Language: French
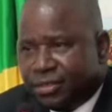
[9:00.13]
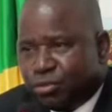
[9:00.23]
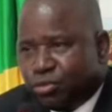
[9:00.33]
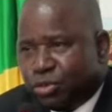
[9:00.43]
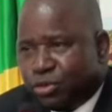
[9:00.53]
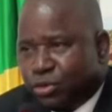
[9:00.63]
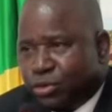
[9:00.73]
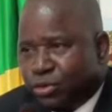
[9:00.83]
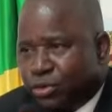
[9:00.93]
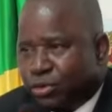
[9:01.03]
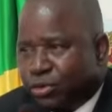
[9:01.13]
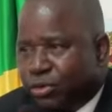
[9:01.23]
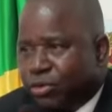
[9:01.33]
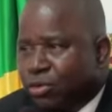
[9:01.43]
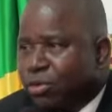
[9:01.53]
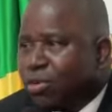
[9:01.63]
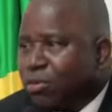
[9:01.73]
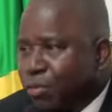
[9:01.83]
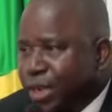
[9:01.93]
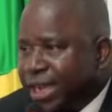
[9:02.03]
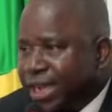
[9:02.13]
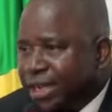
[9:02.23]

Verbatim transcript: pour que le combat